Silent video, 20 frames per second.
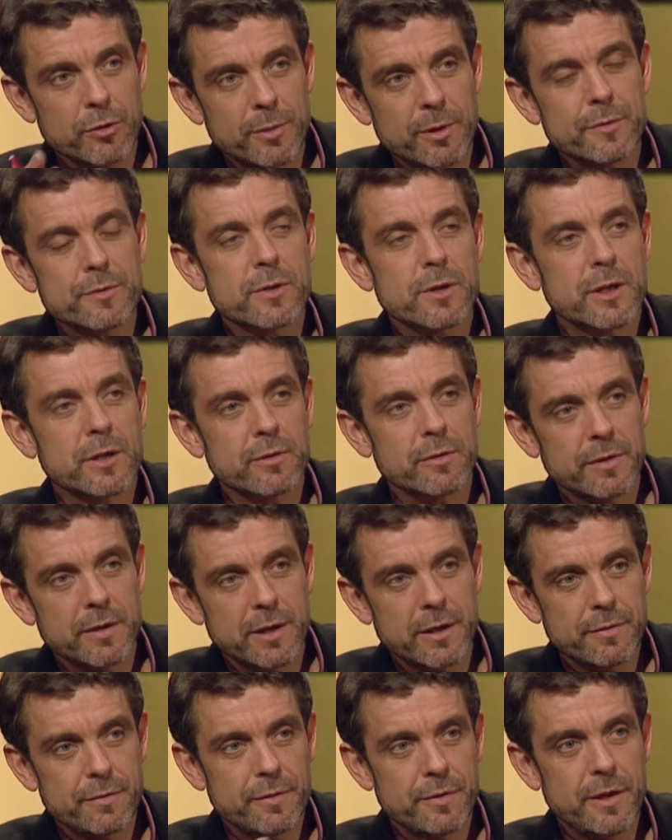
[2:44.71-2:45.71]
en
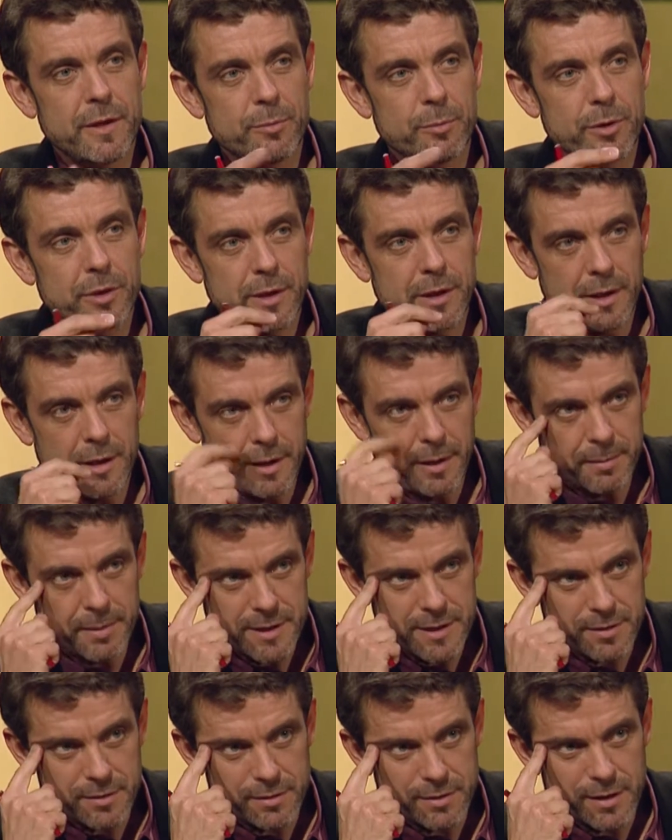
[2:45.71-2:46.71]
1980, filme les,
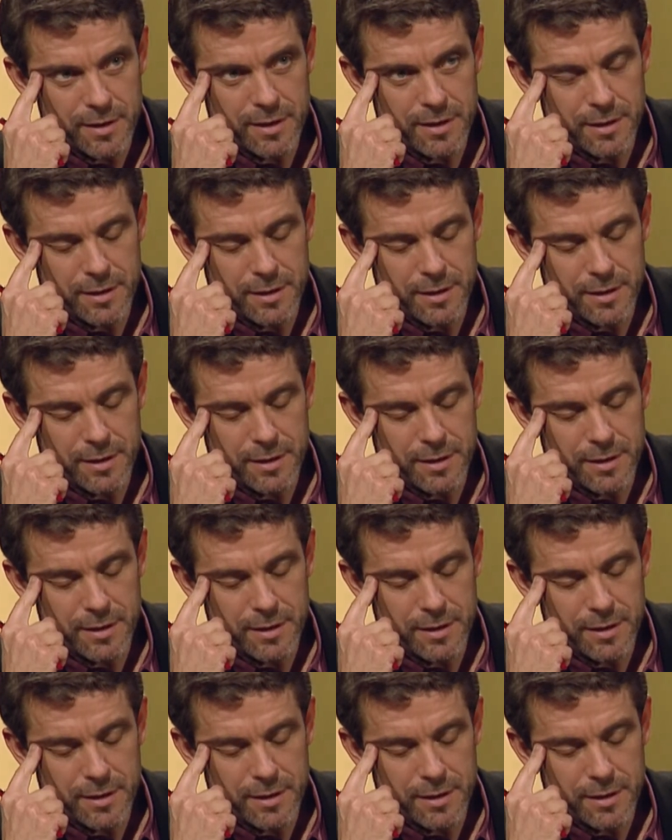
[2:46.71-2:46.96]
patients d'un